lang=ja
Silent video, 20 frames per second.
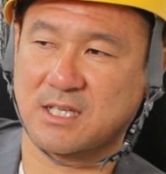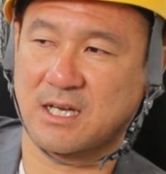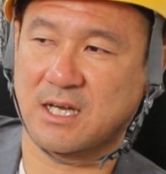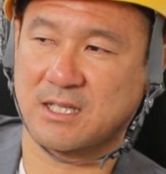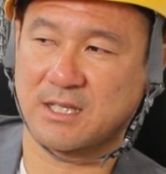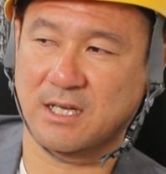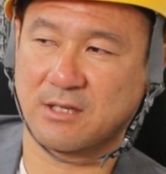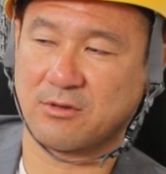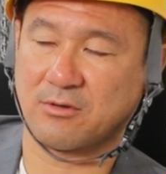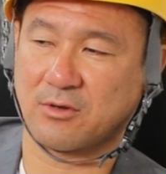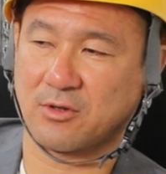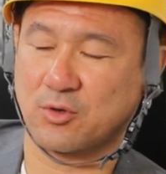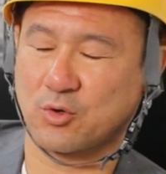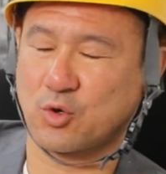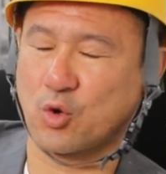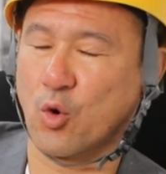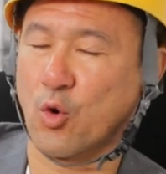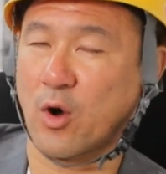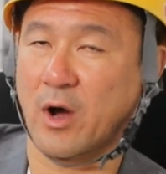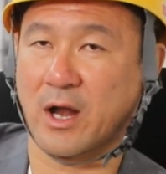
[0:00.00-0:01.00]
たり働いてるけ
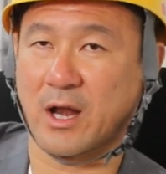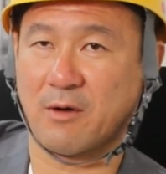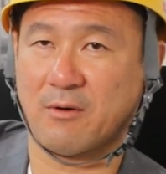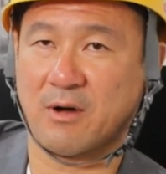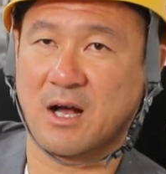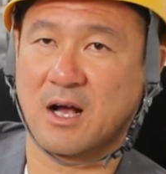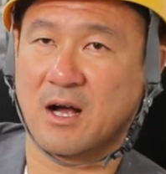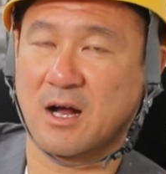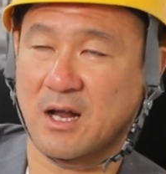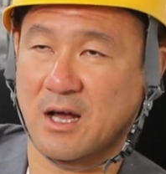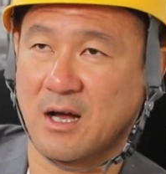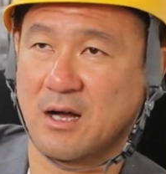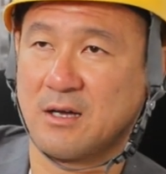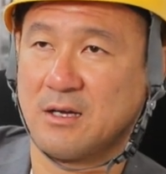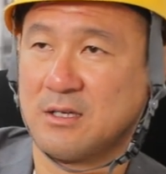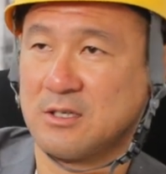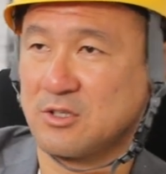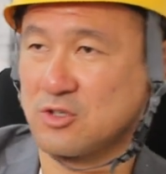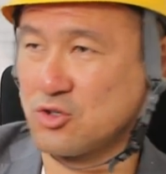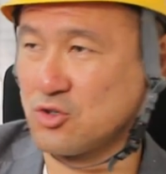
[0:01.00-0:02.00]
ど今日払わんから
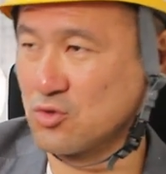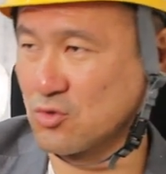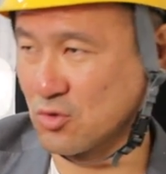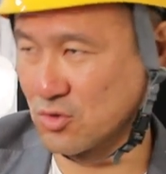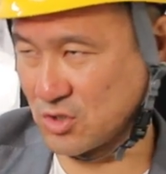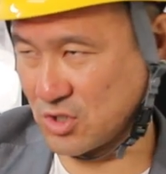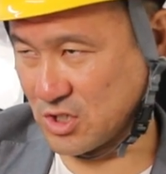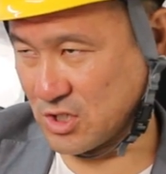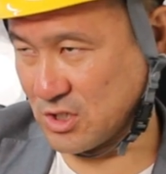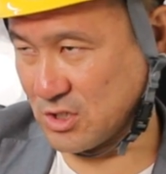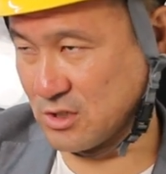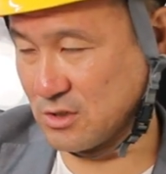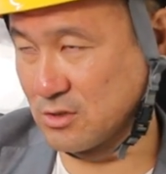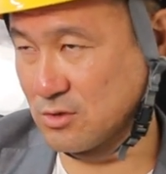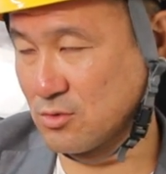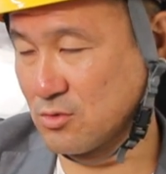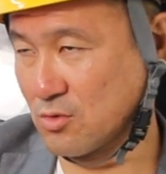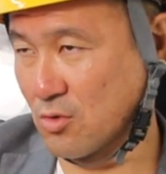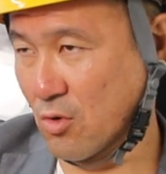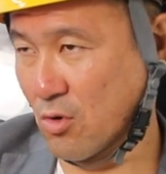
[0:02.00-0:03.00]
15日
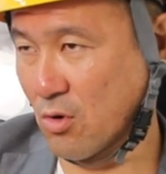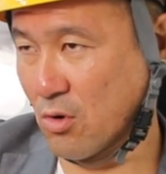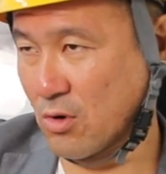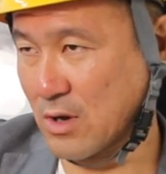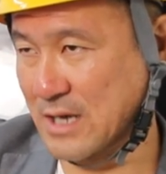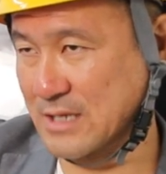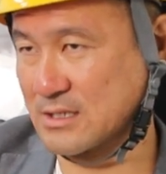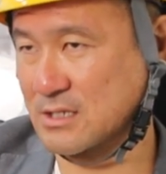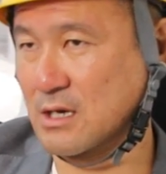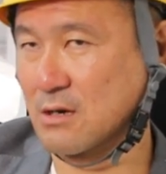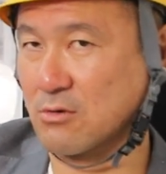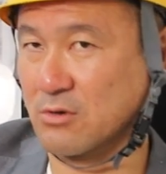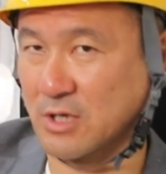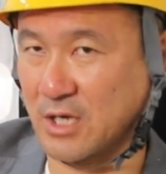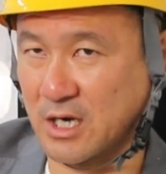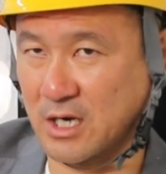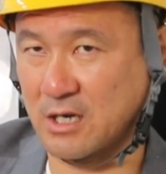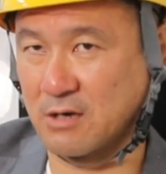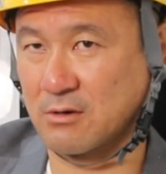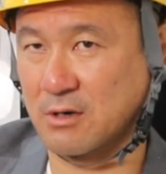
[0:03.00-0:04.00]
後20日後に
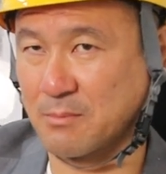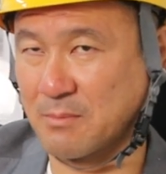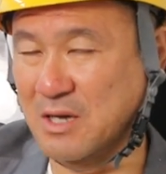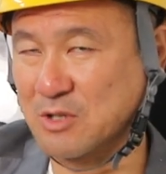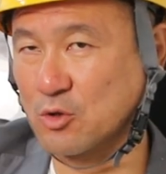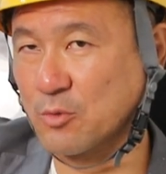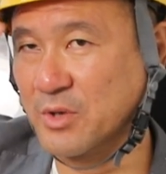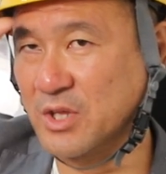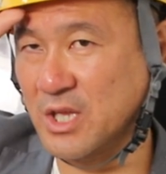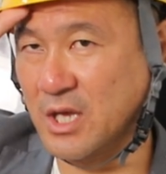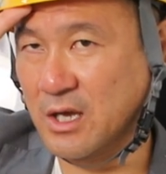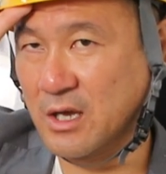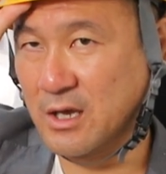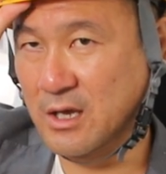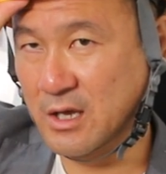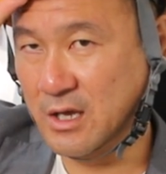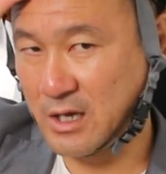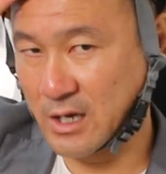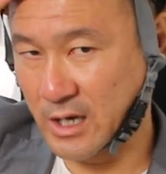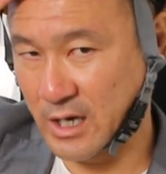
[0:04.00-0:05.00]
払うからまとめて
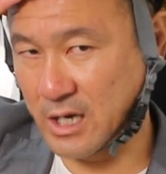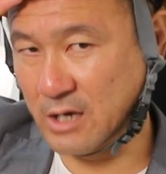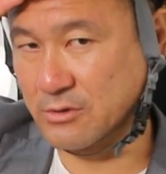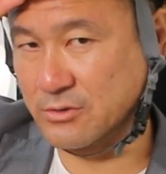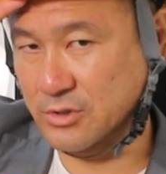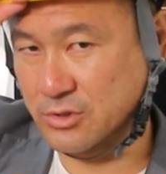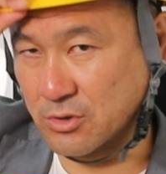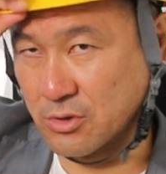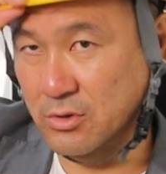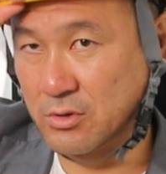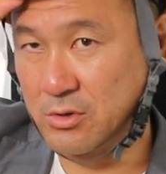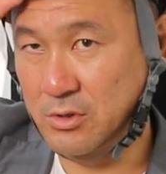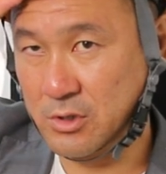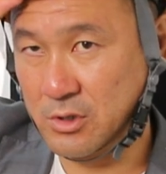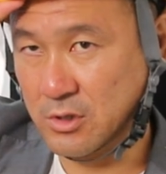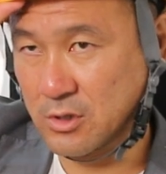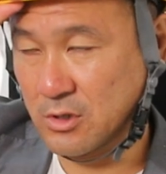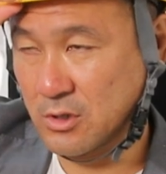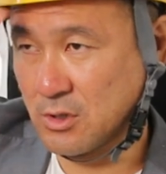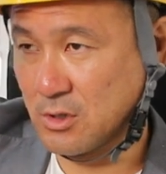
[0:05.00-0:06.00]
払うでしょ
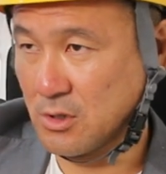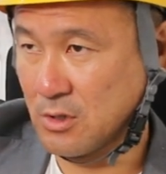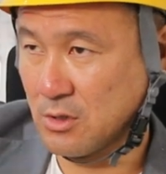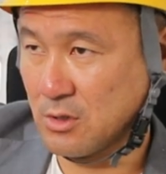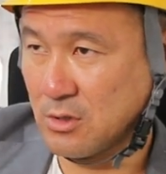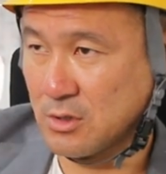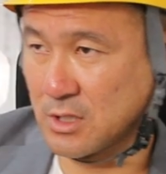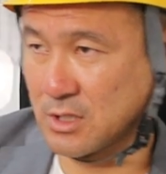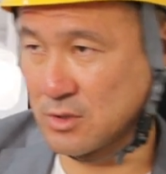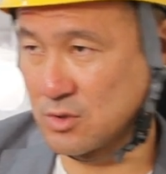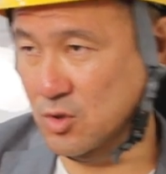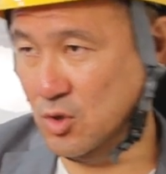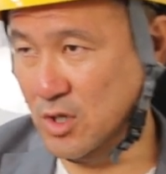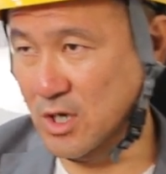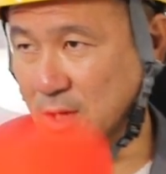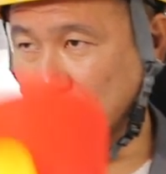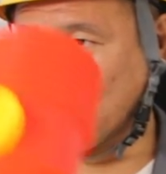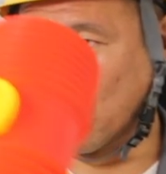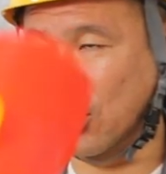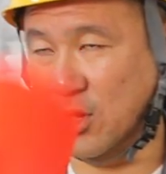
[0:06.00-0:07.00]
でそれ
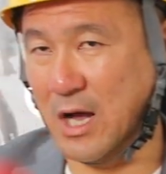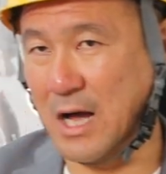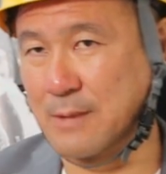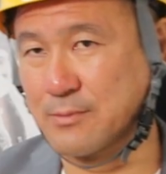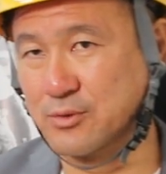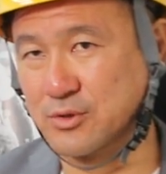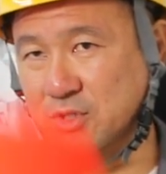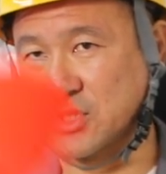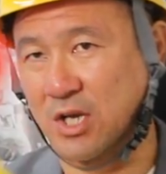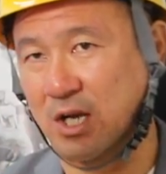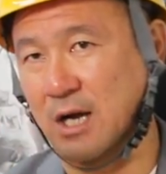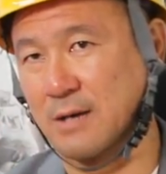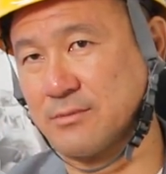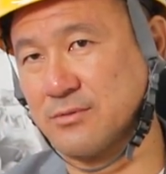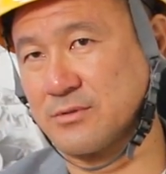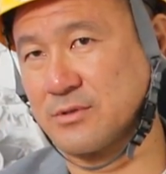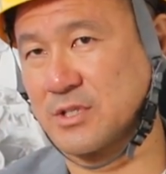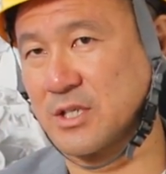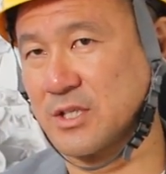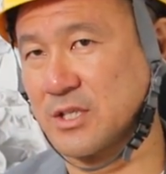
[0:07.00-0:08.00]
がもうかぶってか
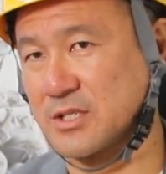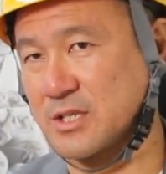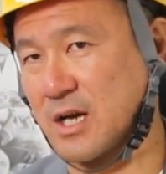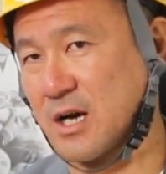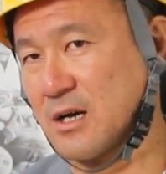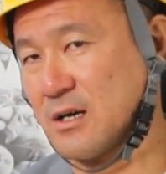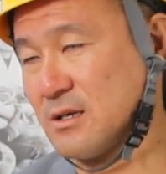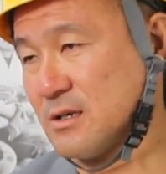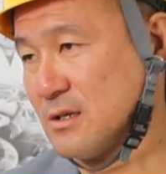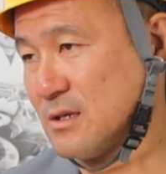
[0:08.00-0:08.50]
ぶっててさ